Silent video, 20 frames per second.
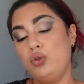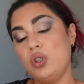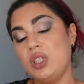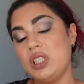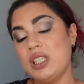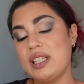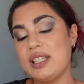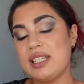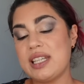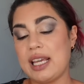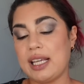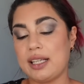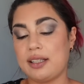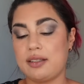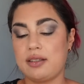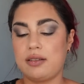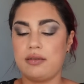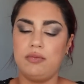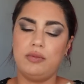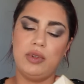Türchen
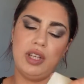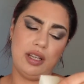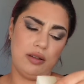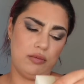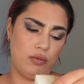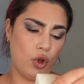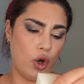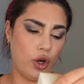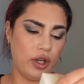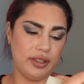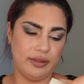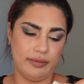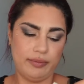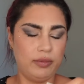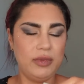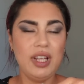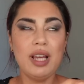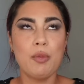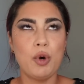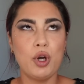6. Nee, 9.
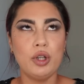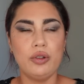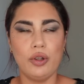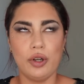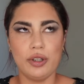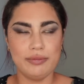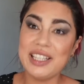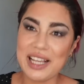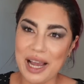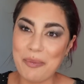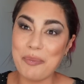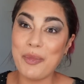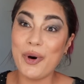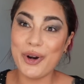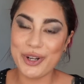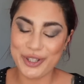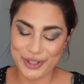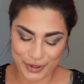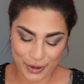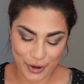Ja, moin, 9. Ja,
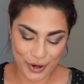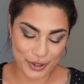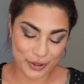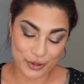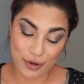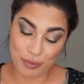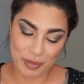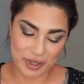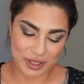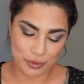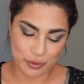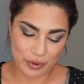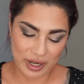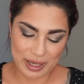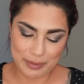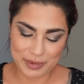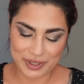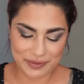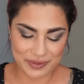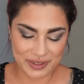moin, 9. Guck mal, die
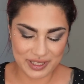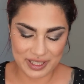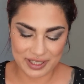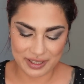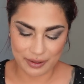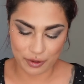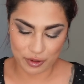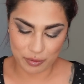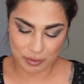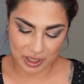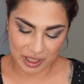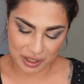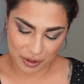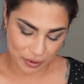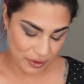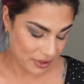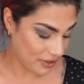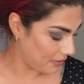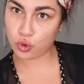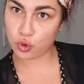Rhymes fließen aus mir
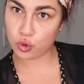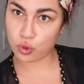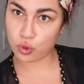raus.